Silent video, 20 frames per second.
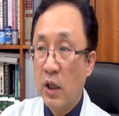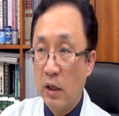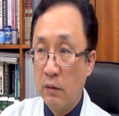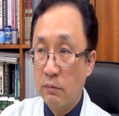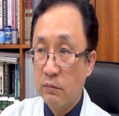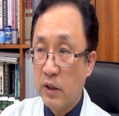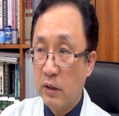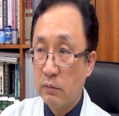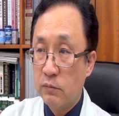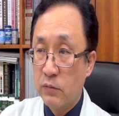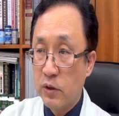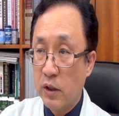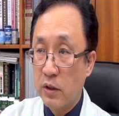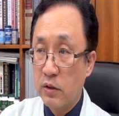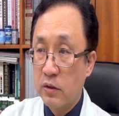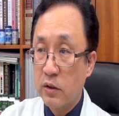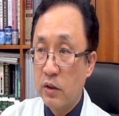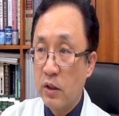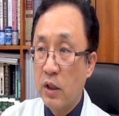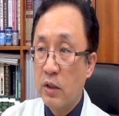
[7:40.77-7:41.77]

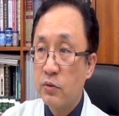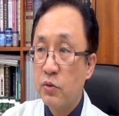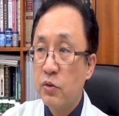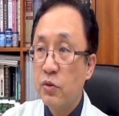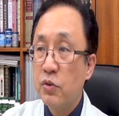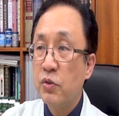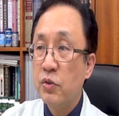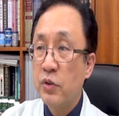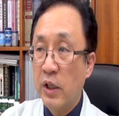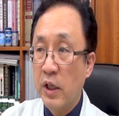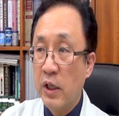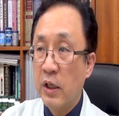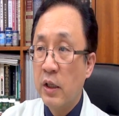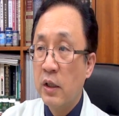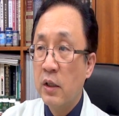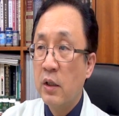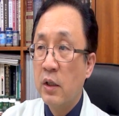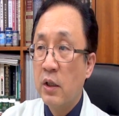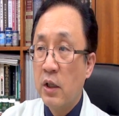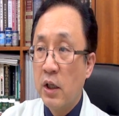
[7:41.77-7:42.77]
임산부라든가 수유기,
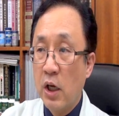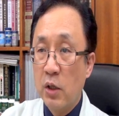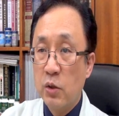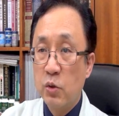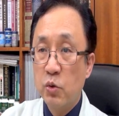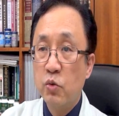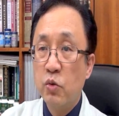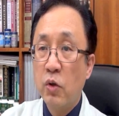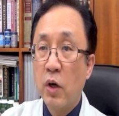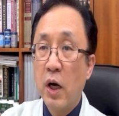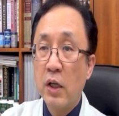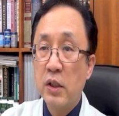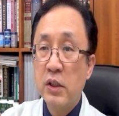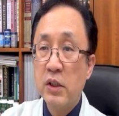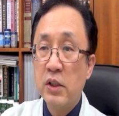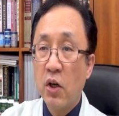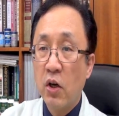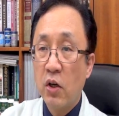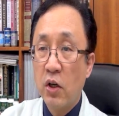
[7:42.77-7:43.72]
유아의